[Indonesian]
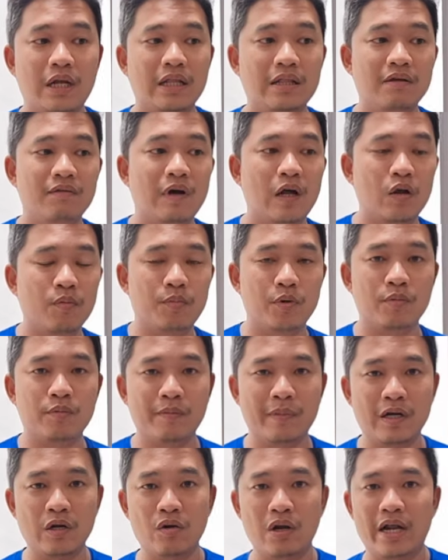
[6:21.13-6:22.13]
nanti walaupun
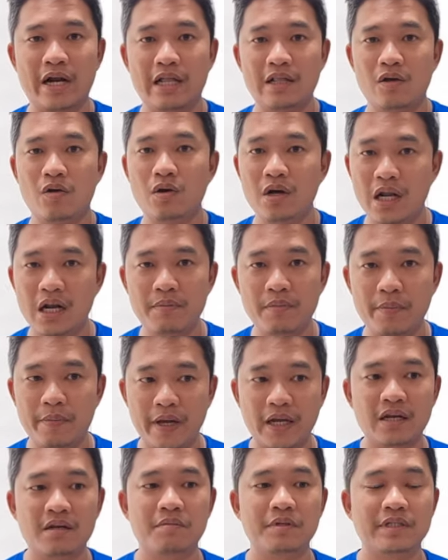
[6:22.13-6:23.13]
menular atau enggak lebih
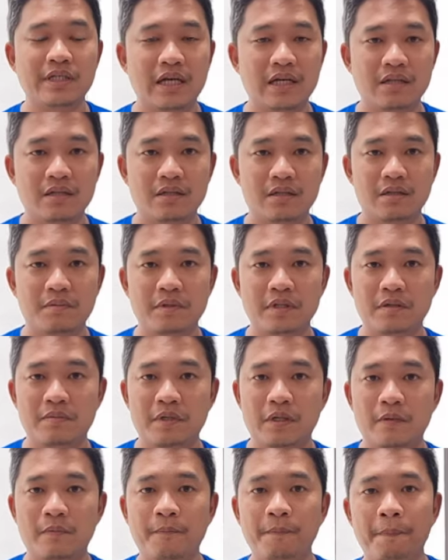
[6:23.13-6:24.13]
baik dipisah
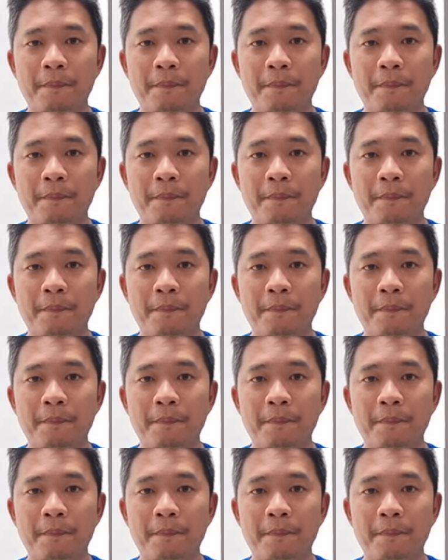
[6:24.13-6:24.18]
teman-teman